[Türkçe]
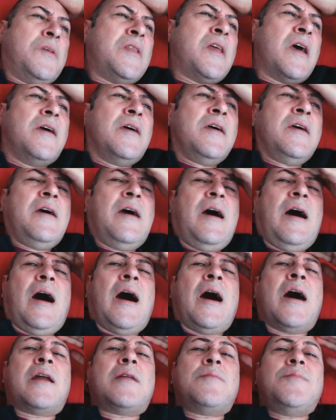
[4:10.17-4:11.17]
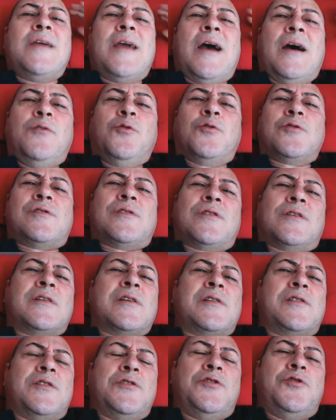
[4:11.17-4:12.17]
Bir de harbi yani o
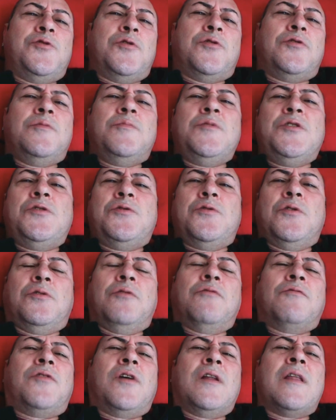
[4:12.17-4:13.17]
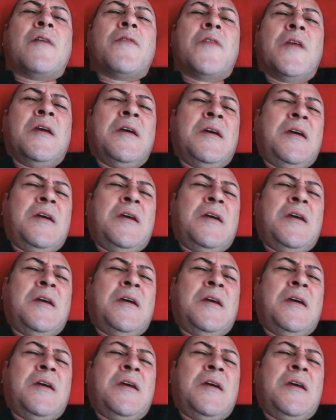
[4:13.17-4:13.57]
sırada sıçıyordum, işiyordum falan.